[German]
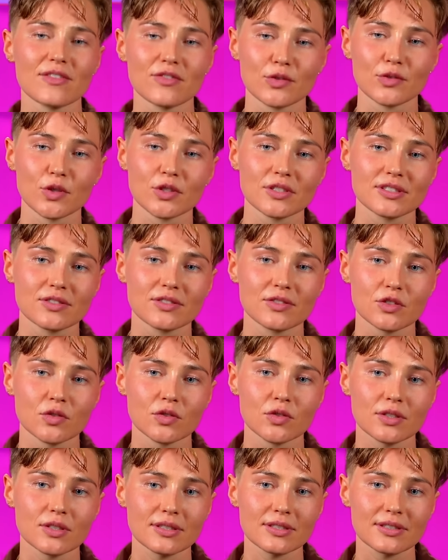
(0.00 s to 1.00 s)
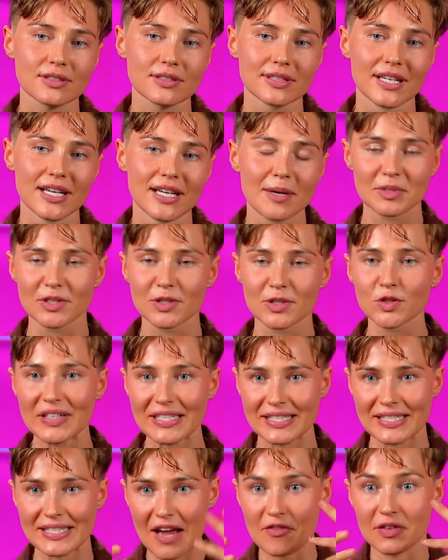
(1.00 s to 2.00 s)
flirty zwischen uns.
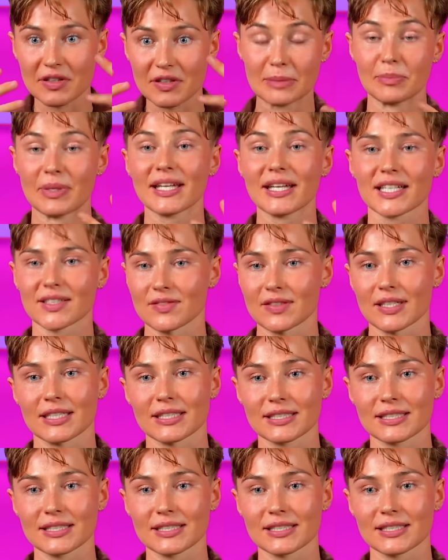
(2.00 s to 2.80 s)
Beziehungsweise einfach die Blicke waren